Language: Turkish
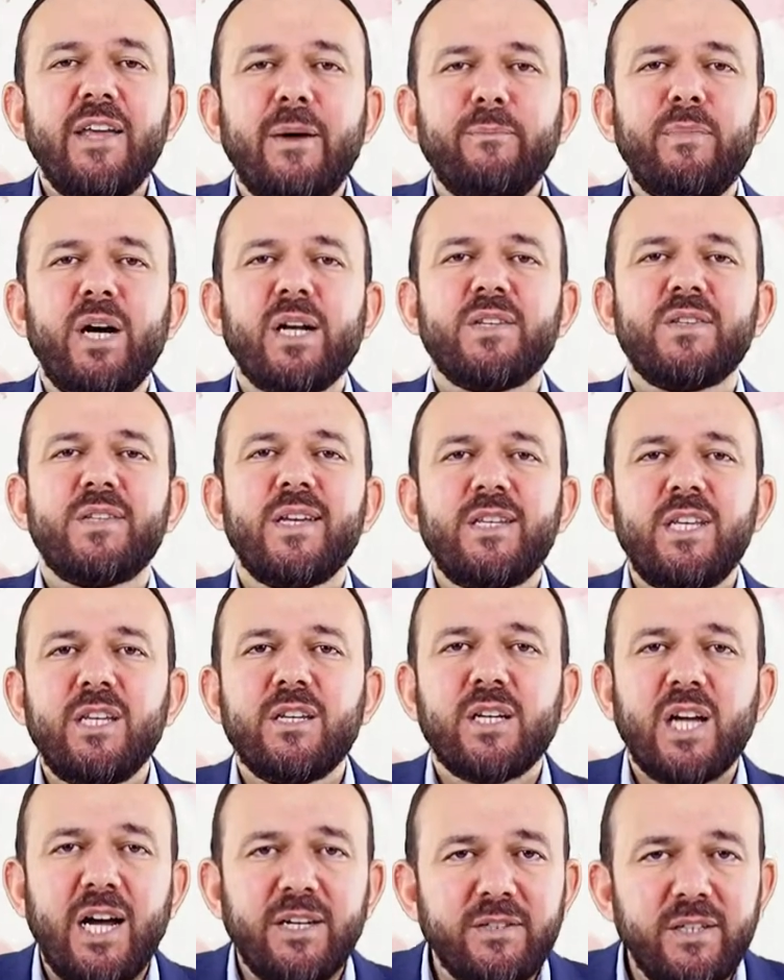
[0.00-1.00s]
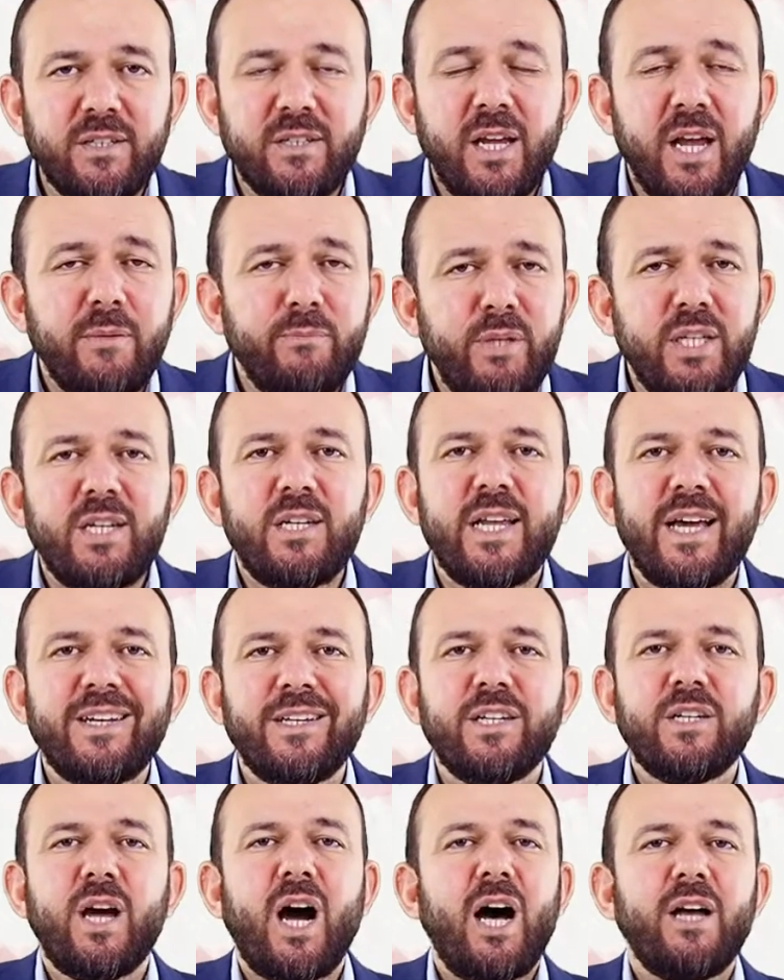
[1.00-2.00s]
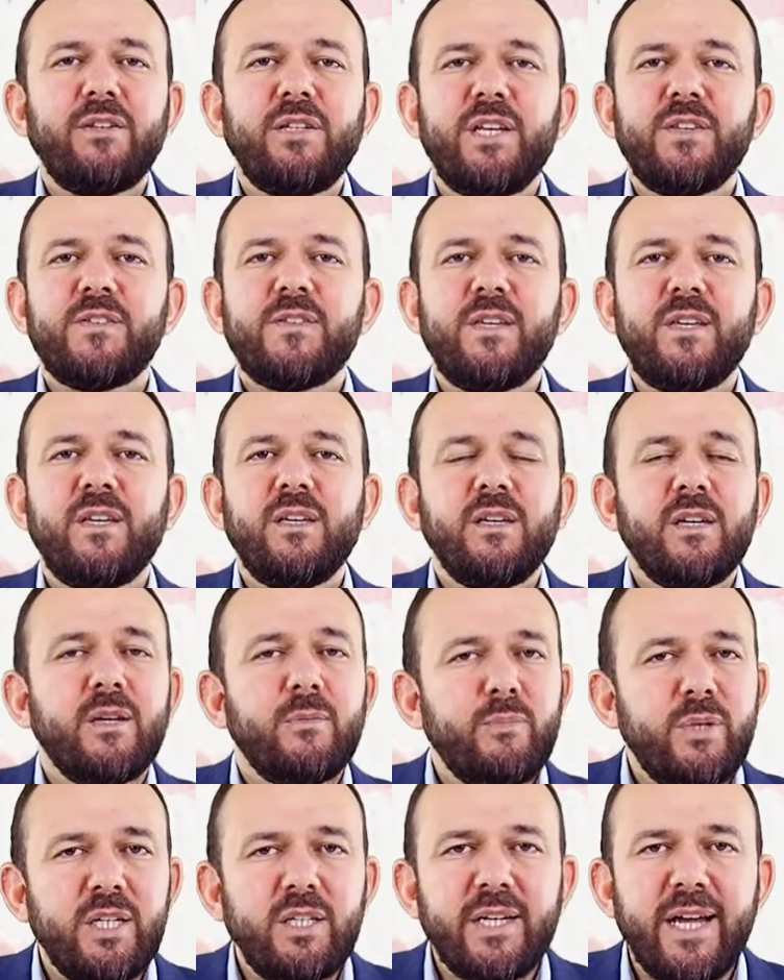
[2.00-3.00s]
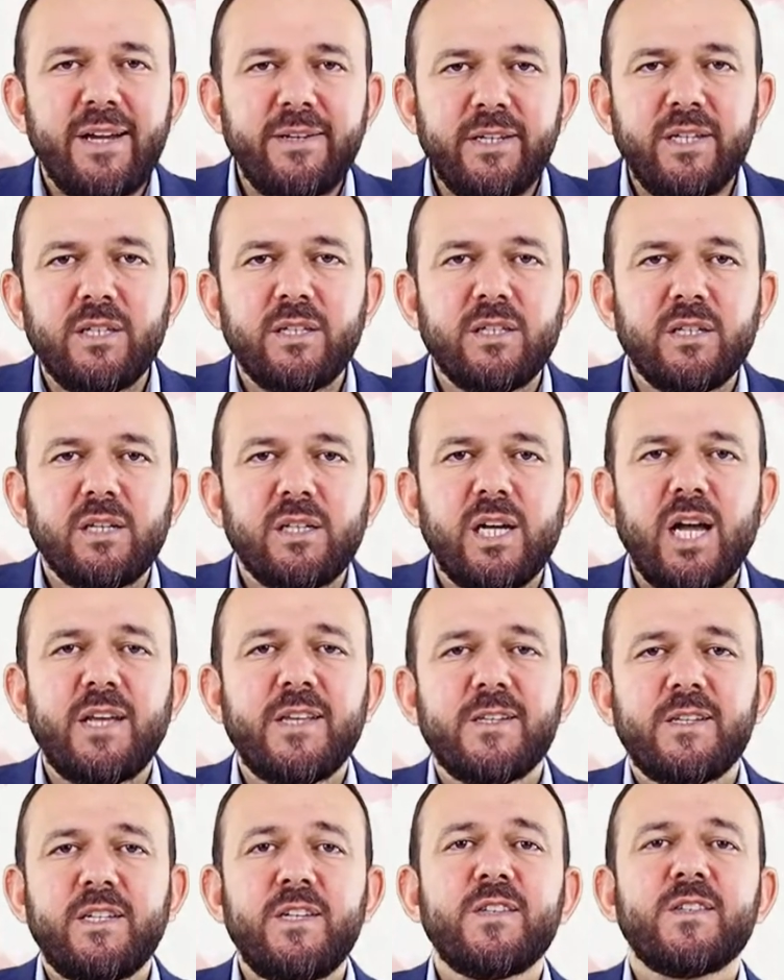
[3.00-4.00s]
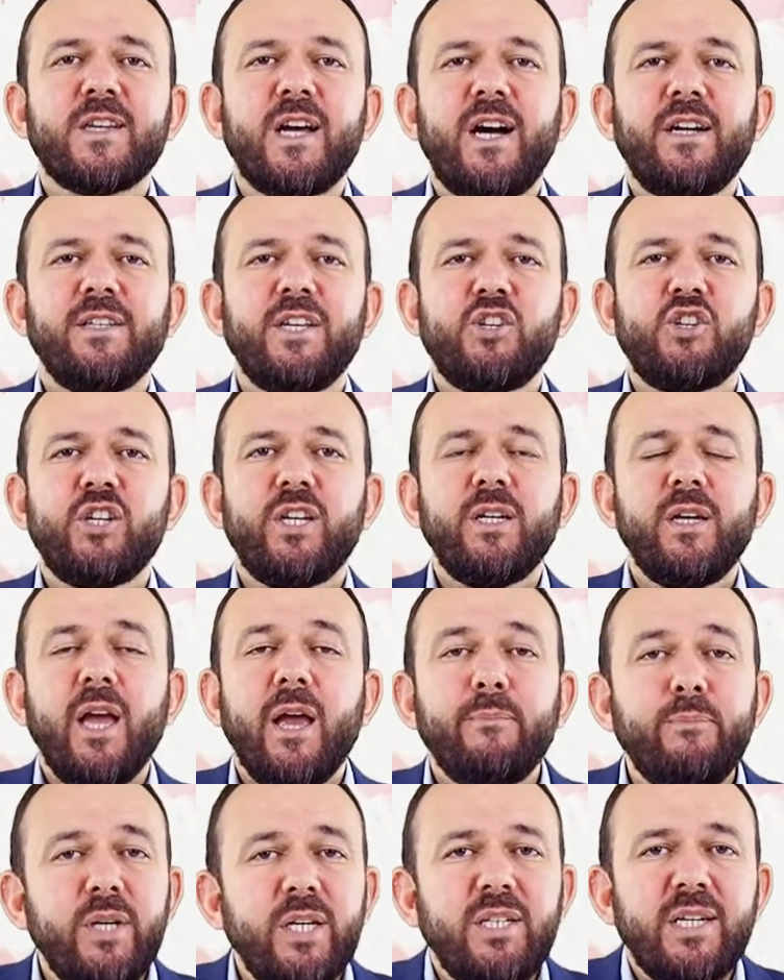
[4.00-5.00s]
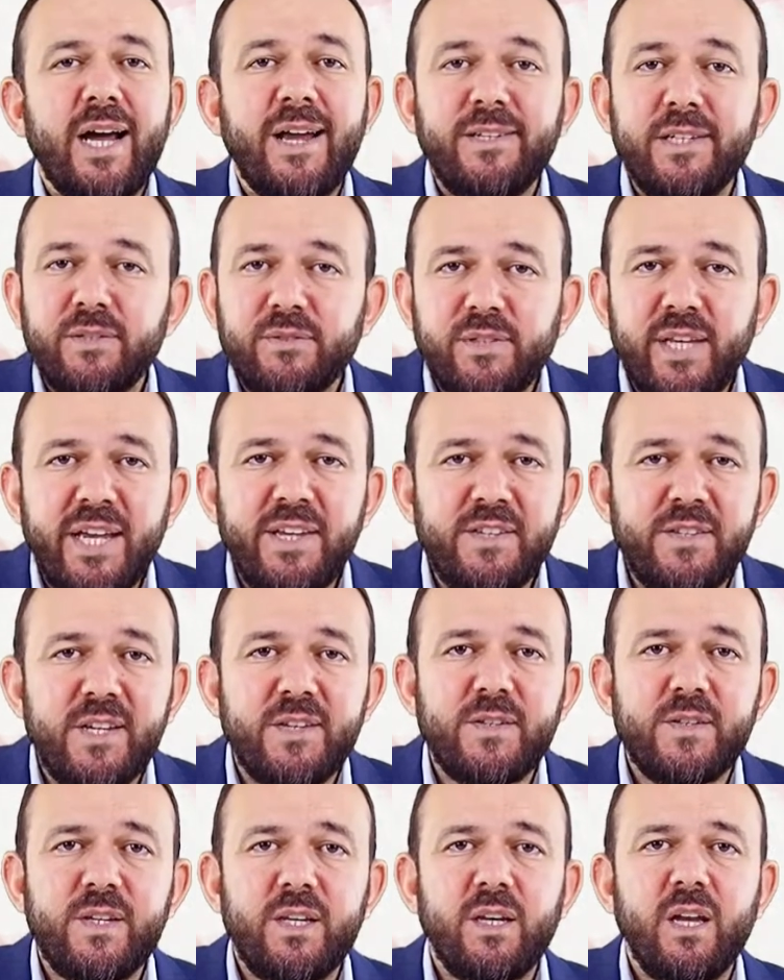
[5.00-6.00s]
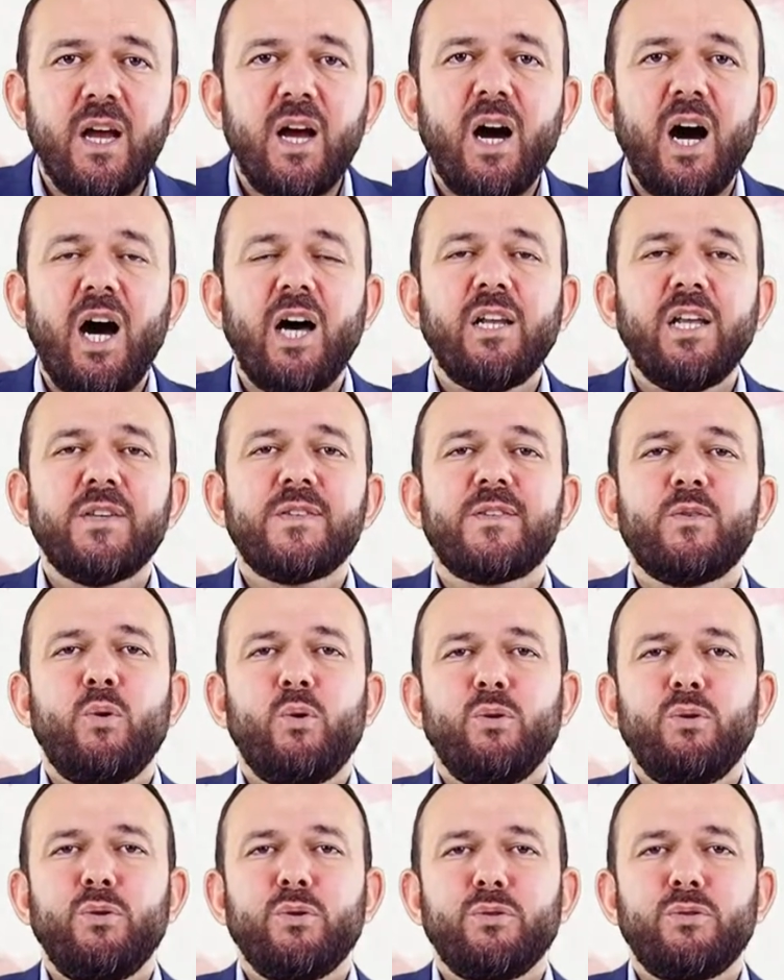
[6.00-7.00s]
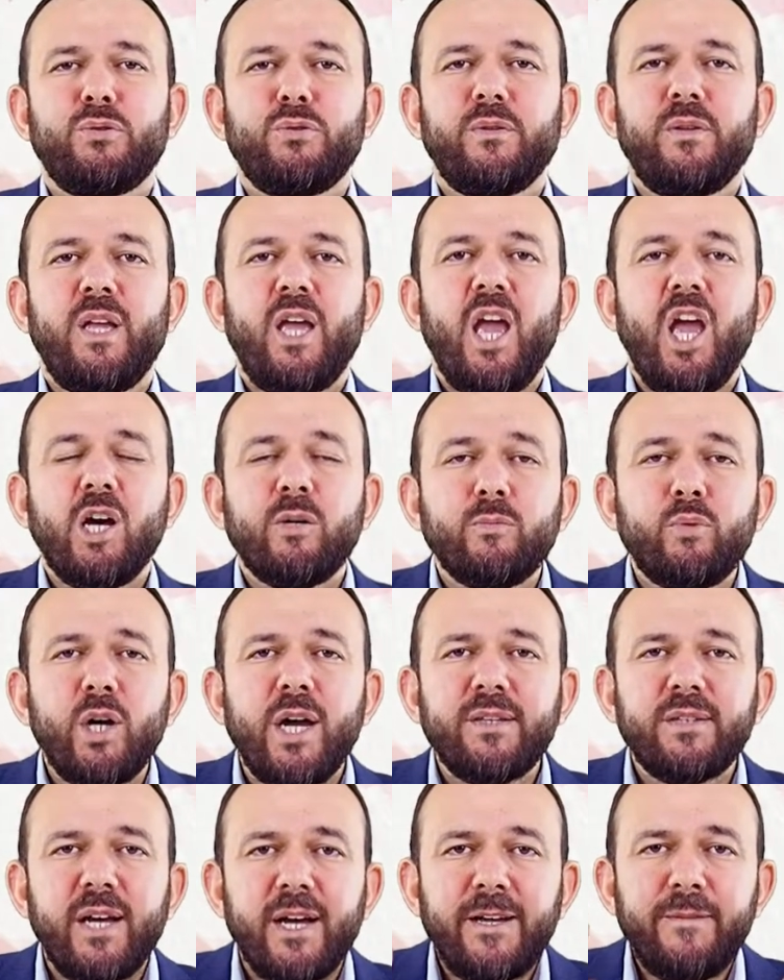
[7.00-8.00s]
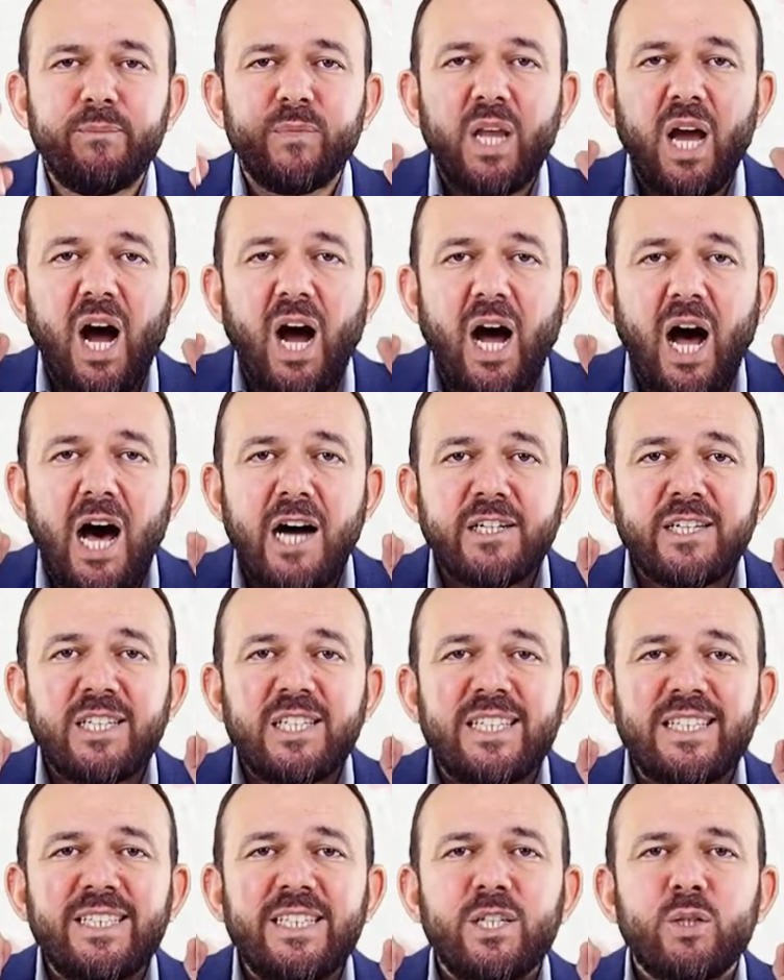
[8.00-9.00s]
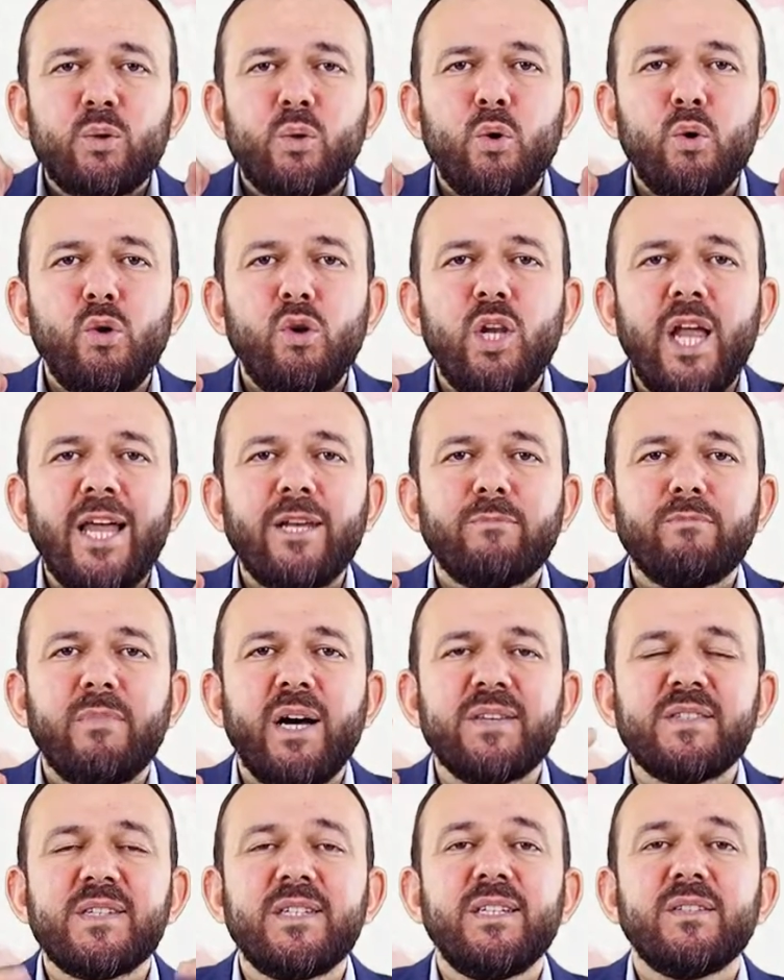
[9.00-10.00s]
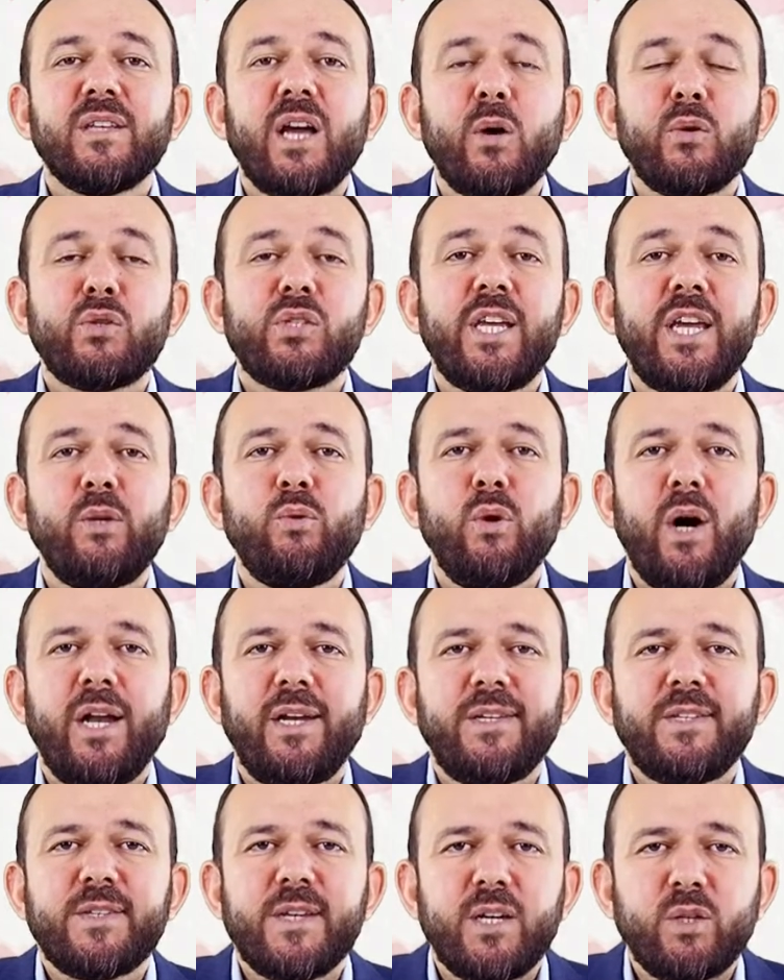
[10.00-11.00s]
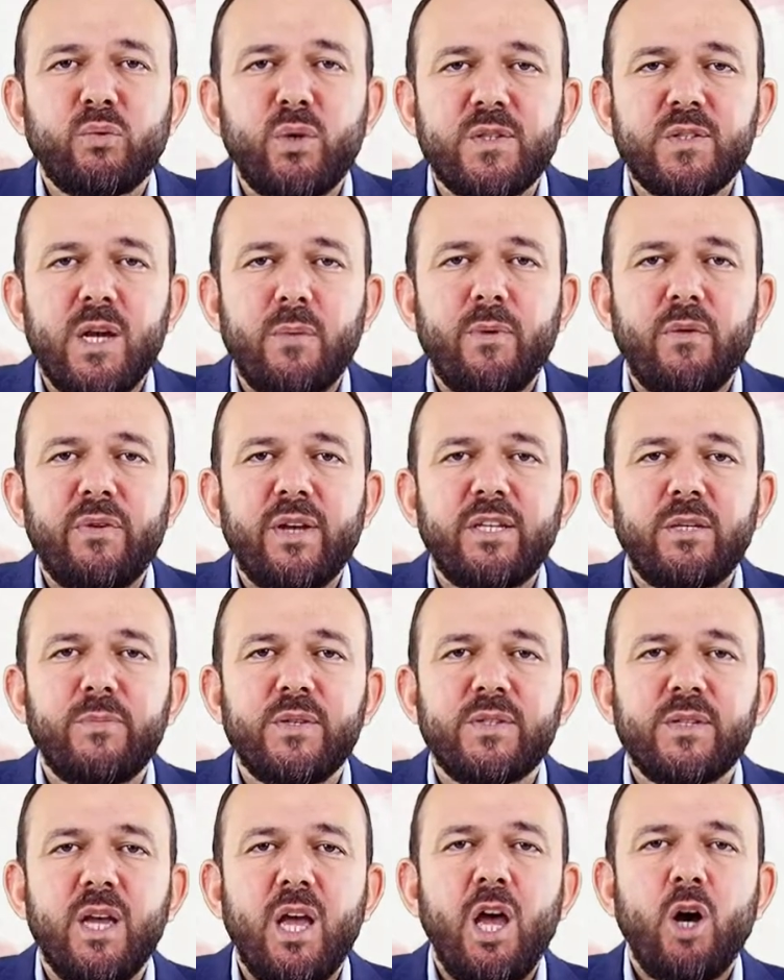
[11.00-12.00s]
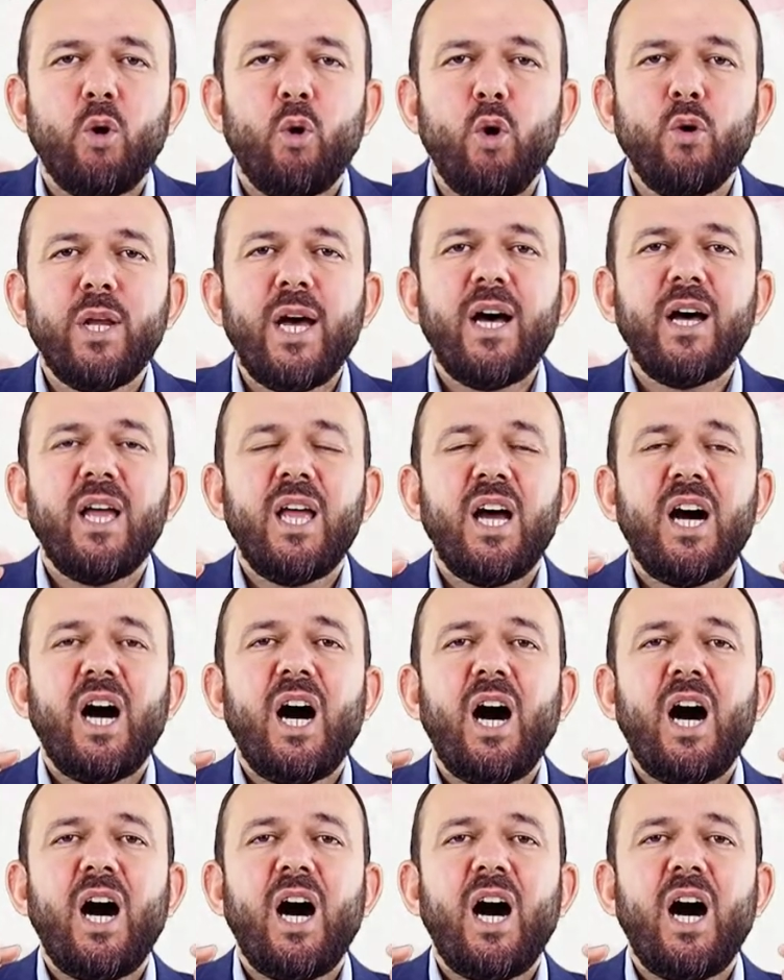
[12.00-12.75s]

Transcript: yapmak istediğin kadın birilerinin annesi, birilerinin kız kardeşi, birilerinin teyzesi, halası oluyor. Burada aklını kullanmasını tavsiye ediyor aleyhissalatü vesselam Efendimiz. Ona